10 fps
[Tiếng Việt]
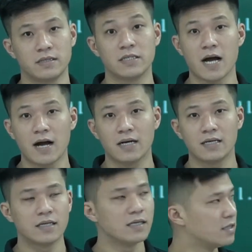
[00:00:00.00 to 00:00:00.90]
Được chưa ạ?
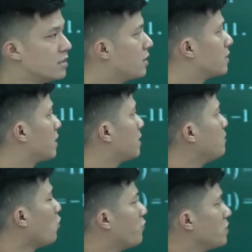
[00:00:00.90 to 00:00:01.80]
Rồi, thế
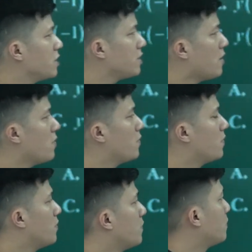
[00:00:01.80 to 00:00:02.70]
thì 4 phương trình đâu?
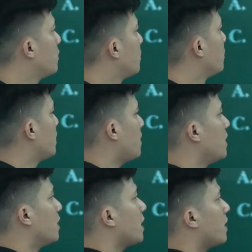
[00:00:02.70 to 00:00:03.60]
Thì em
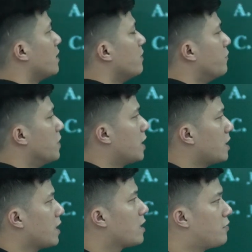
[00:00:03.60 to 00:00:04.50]
nhớ này, vừa
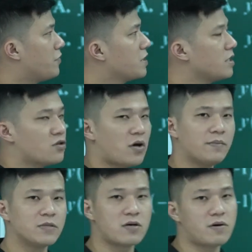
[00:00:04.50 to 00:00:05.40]
nãy thầy có phân tích cho
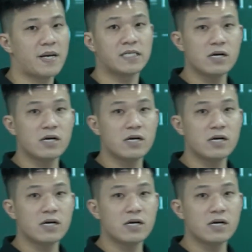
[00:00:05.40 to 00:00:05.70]
em ở trong cái bài